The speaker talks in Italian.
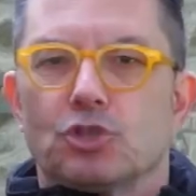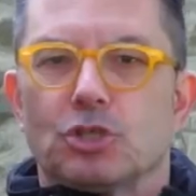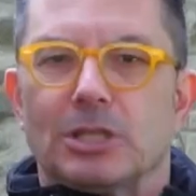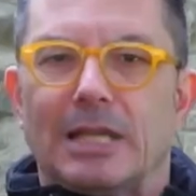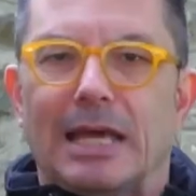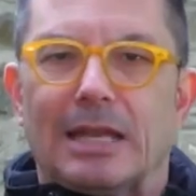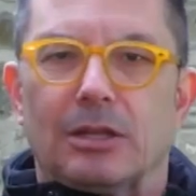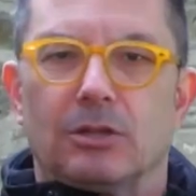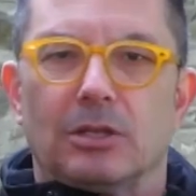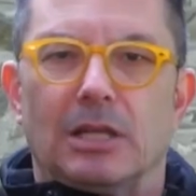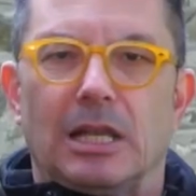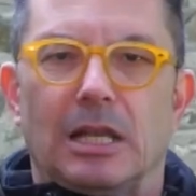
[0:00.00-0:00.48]

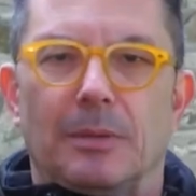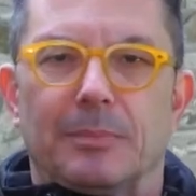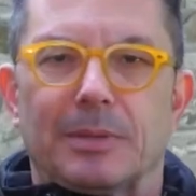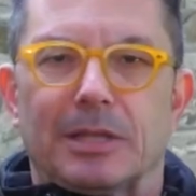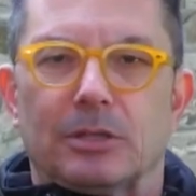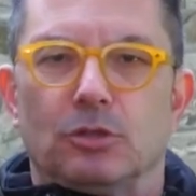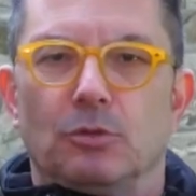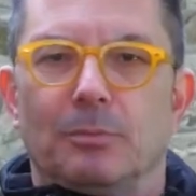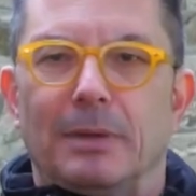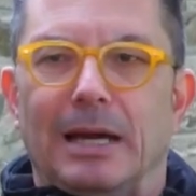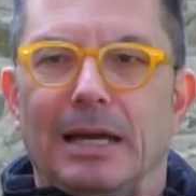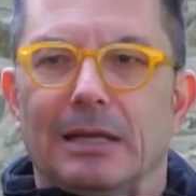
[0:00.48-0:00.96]
scenario
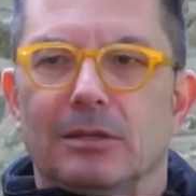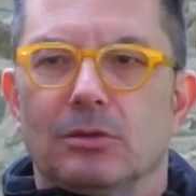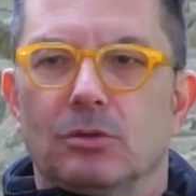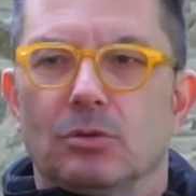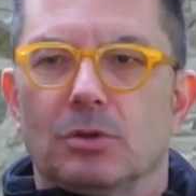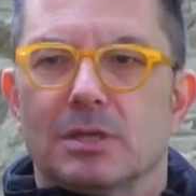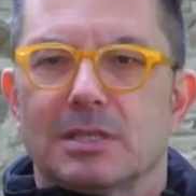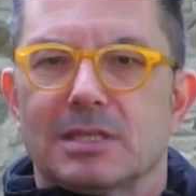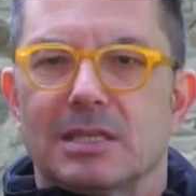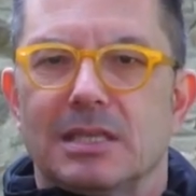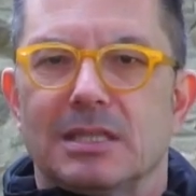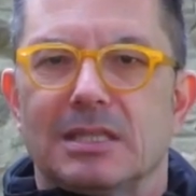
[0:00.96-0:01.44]
del Prato
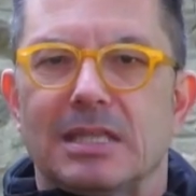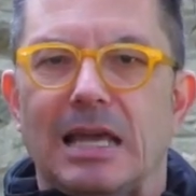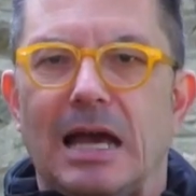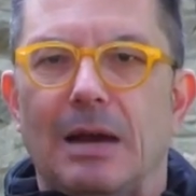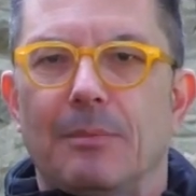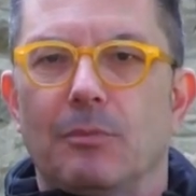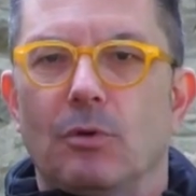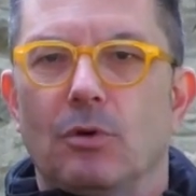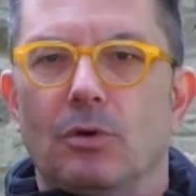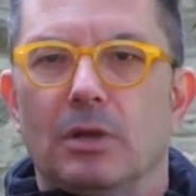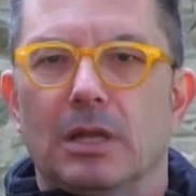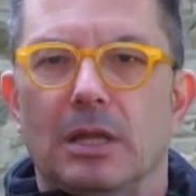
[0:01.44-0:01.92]
Magno.
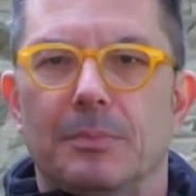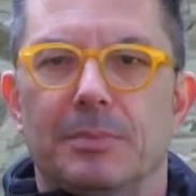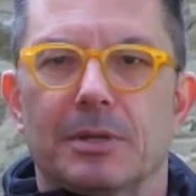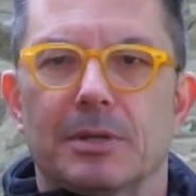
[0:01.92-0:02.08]
Sentiamo le